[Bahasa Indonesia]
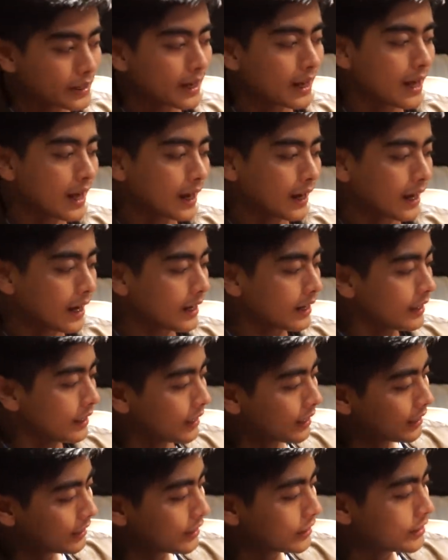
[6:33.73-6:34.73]
nyalakan
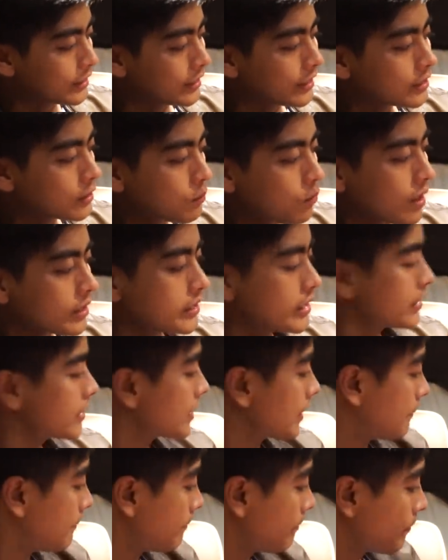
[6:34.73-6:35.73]
di sini semua
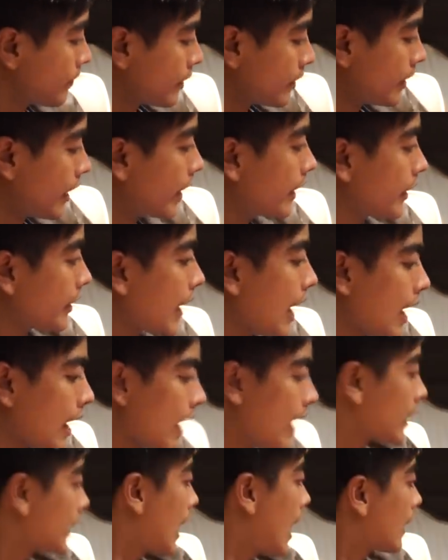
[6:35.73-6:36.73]
sistem dari
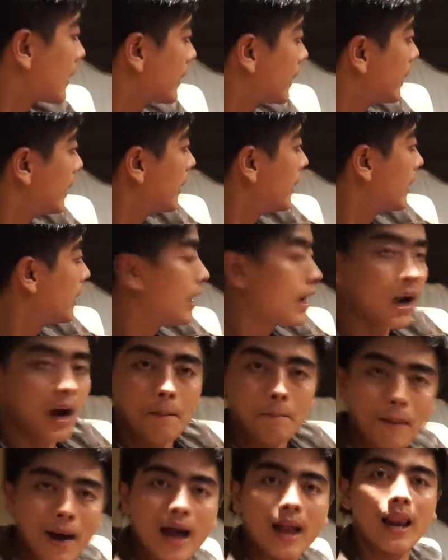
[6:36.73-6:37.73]
tangan kaki
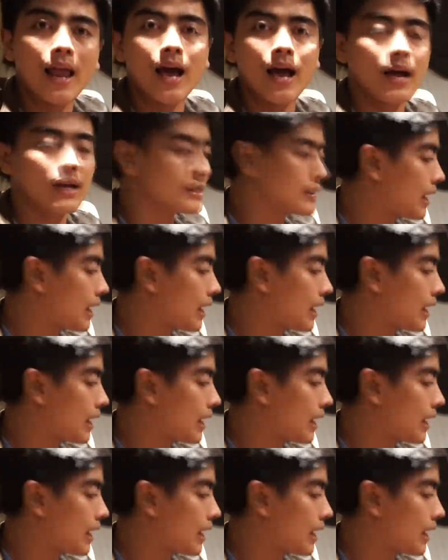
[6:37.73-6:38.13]
kepala